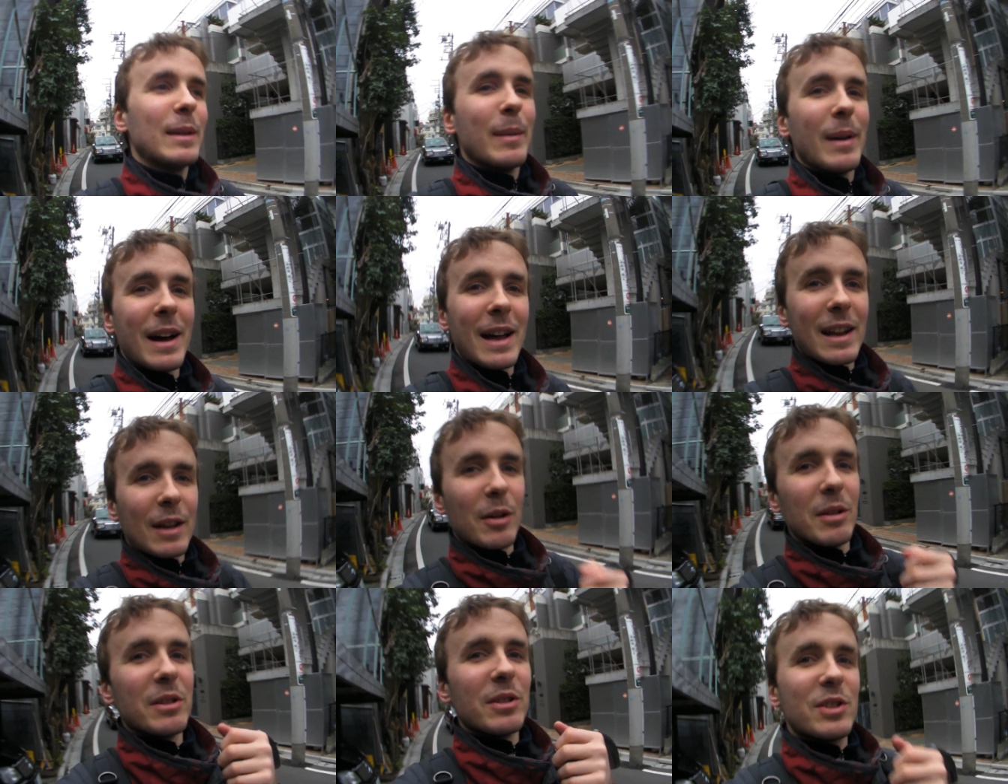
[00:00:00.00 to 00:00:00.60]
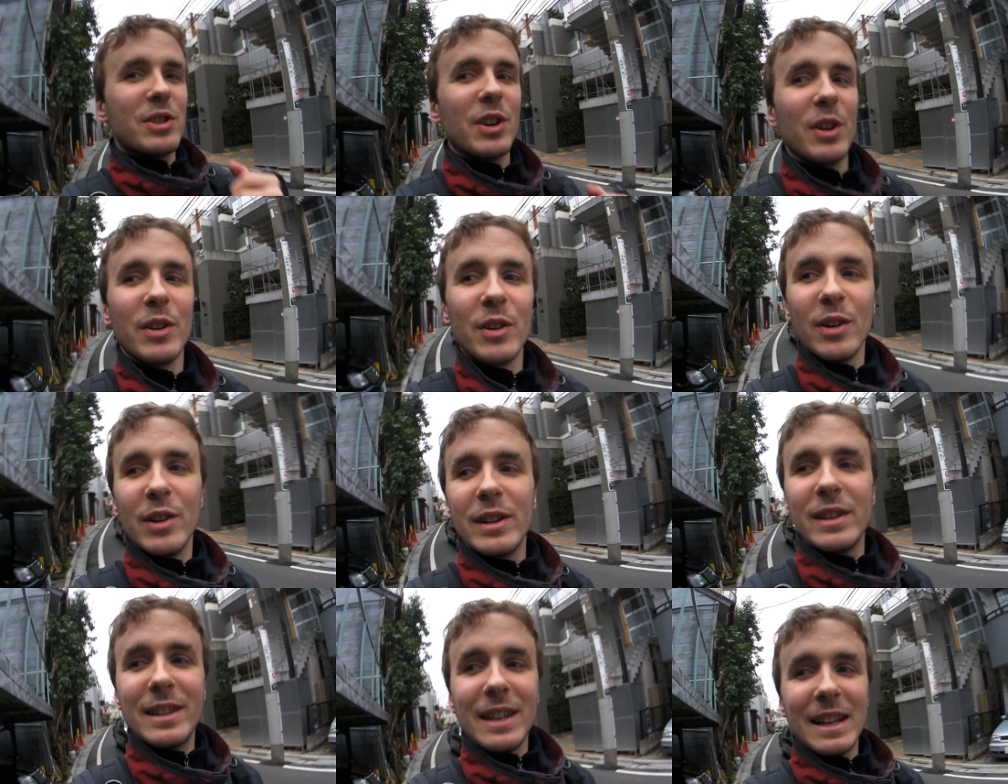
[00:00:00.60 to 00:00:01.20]
magari quando ci
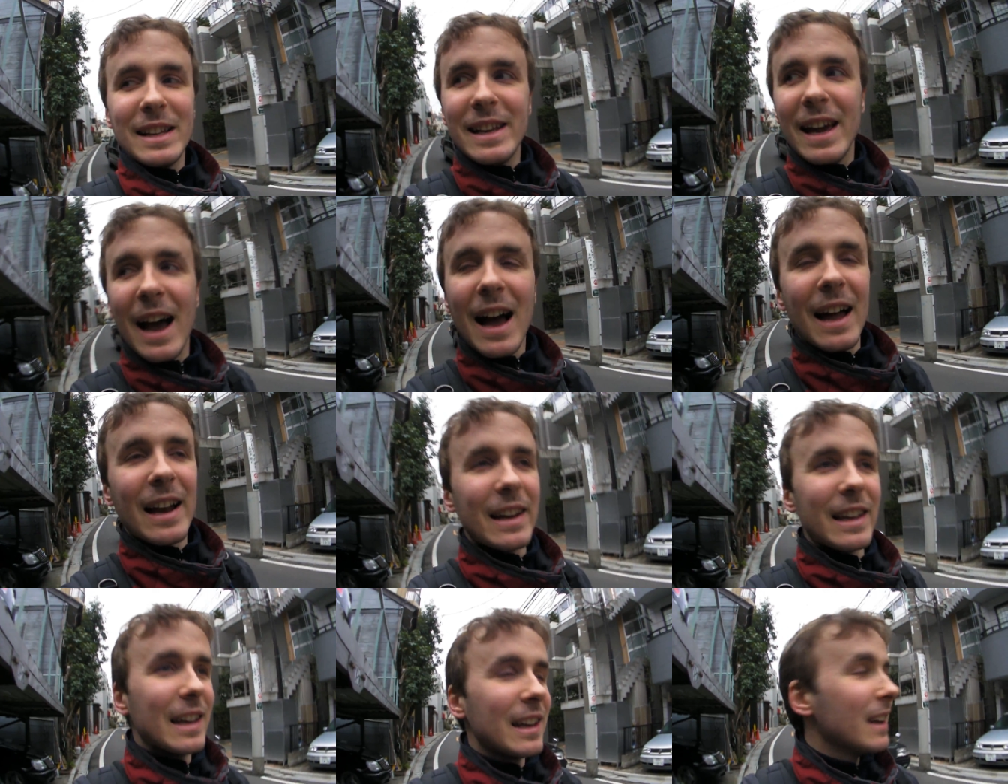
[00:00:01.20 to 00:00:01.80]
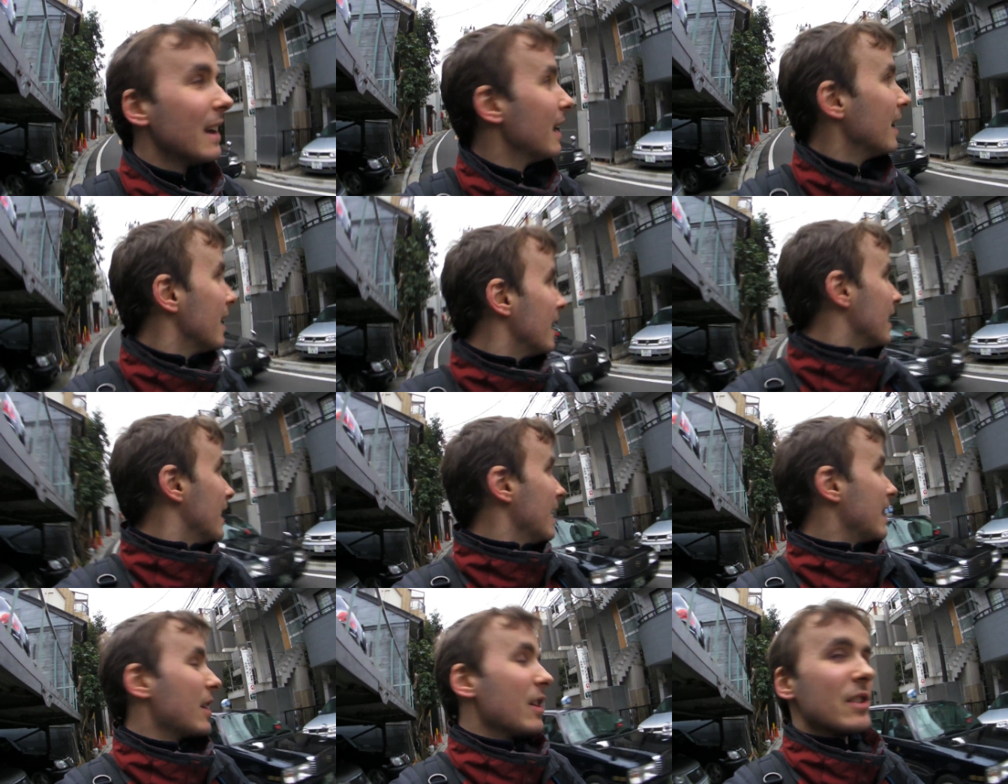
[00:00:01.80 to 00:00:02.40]
gli italiani,
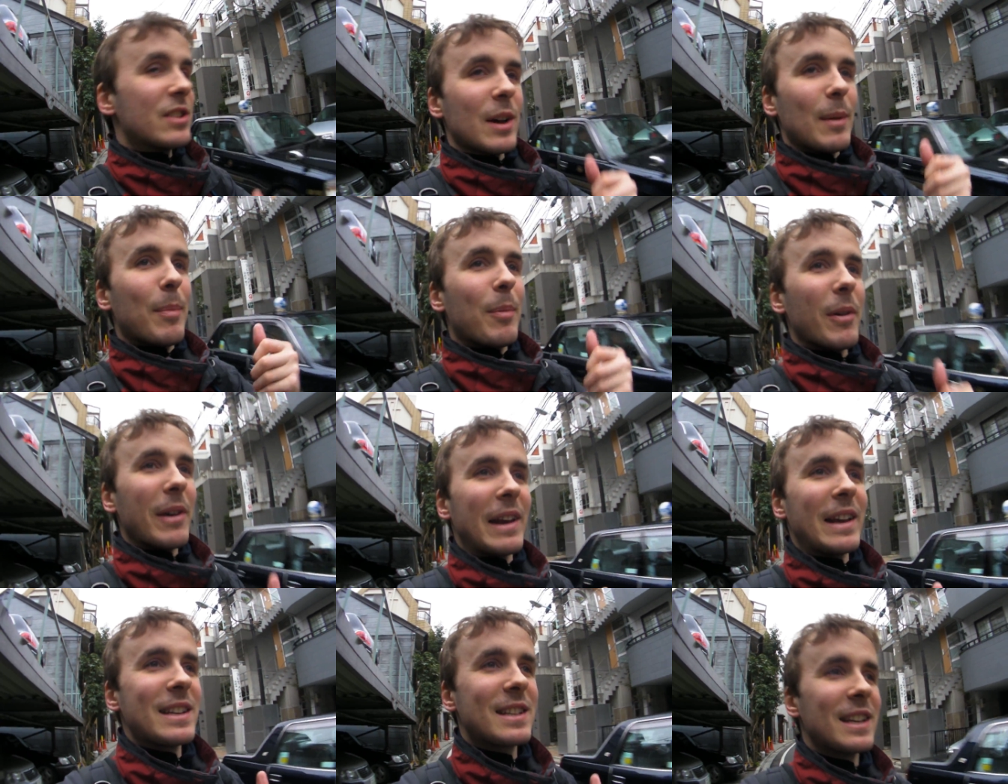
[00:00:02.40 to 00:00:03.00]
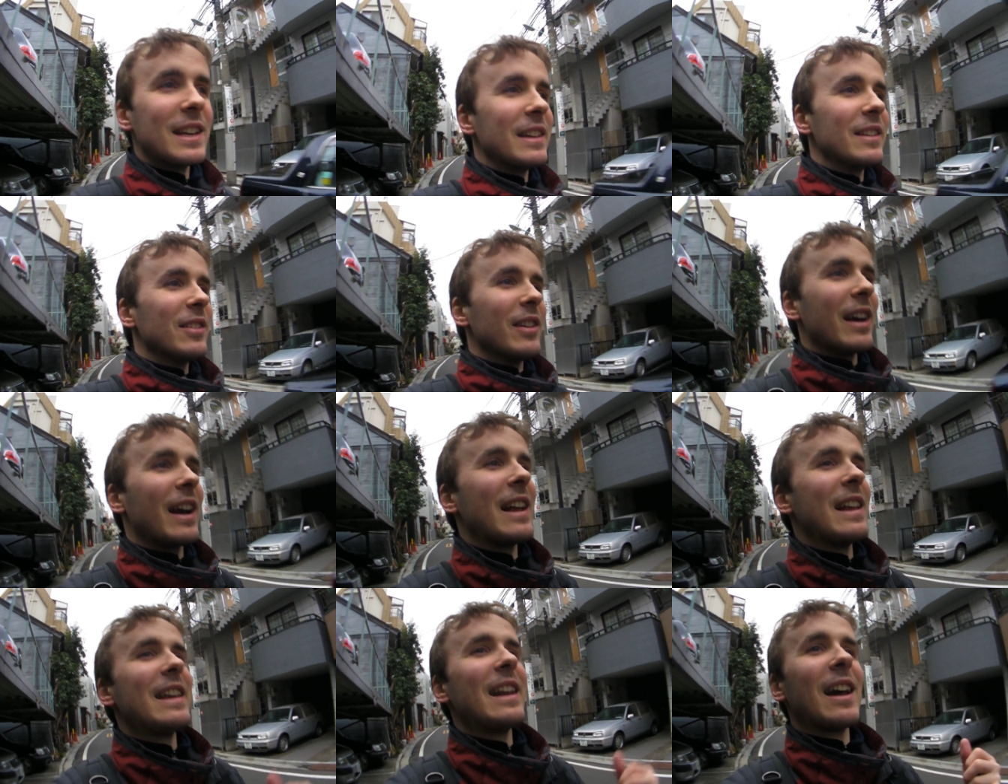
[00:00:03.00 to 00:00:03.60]
e i giapponesi non è
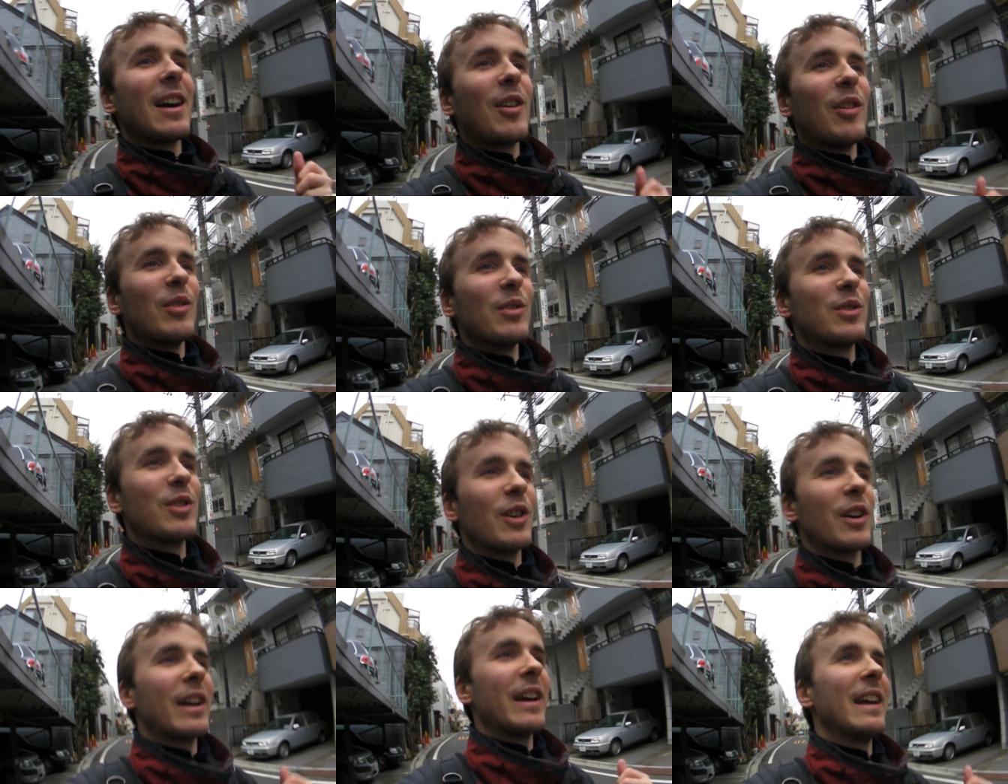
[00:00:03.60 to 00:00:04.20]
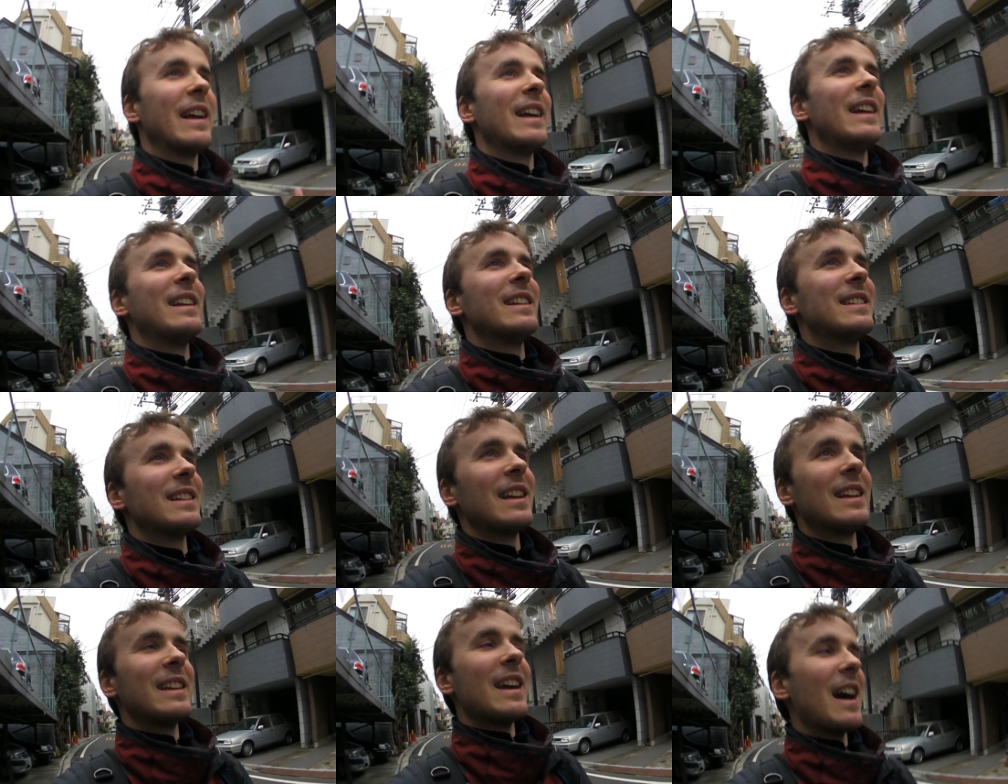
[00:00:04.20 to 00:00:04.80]
che gli racconto che
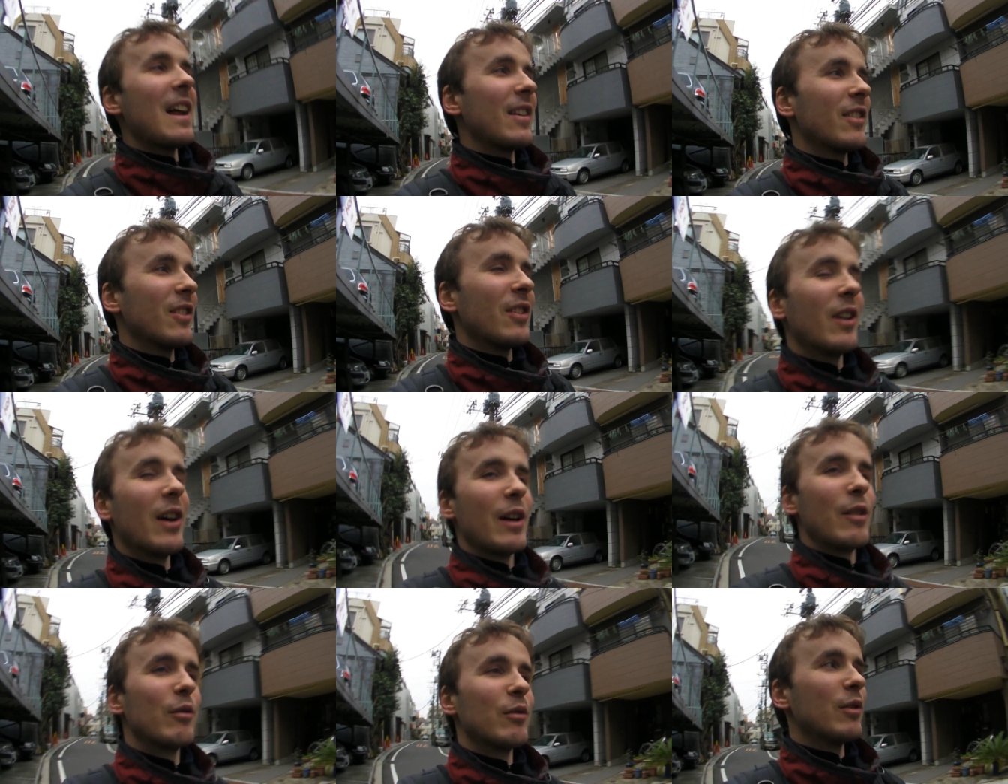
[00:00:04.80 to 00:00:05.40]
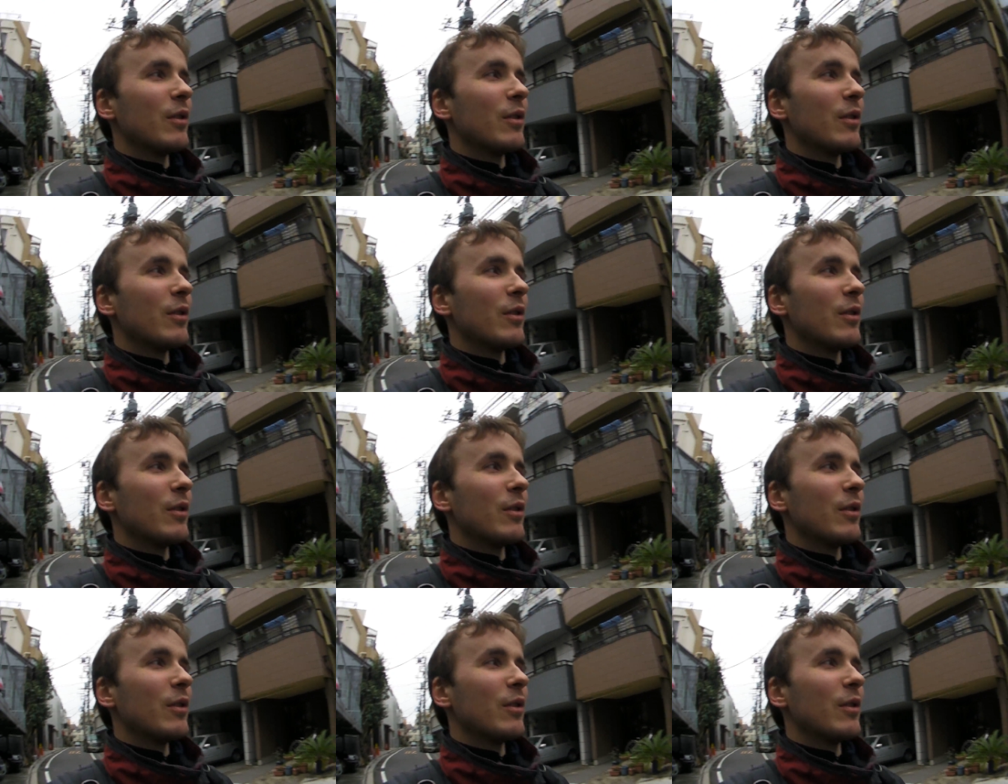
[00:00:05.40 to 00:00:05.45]
l'italiano è uno